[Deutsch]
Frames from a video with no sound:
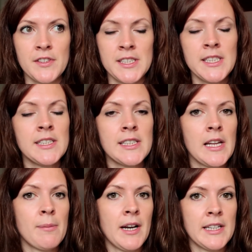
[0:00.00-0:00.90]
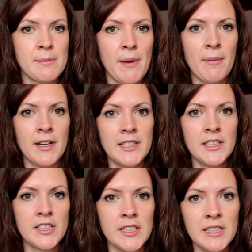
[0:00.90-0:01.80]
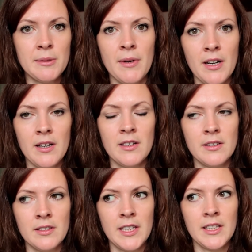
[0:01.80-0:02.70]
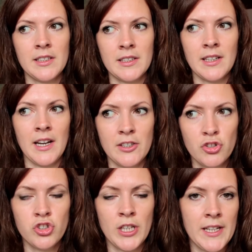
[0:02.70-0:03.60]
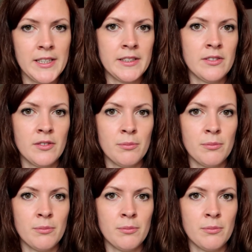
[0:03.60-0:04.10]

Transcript: sich selber als Mama nicht immer hinten dran stellen